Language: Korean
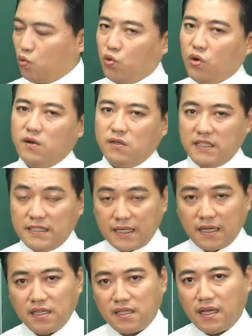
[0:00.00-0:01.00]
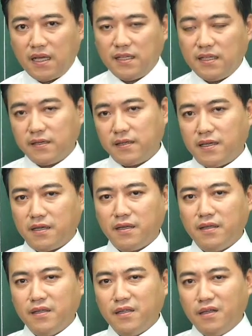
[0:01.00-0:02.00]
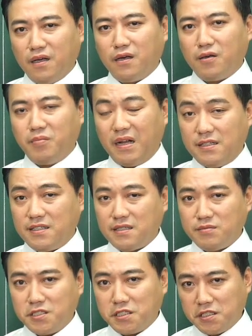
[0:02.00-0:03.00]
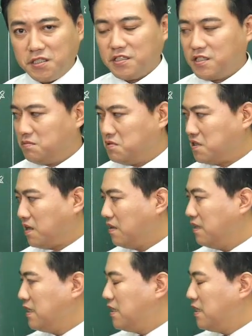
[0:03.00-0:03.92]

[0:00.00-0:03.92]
5억 이상이다. 이렇게 어, 말씀을 드렸습니다.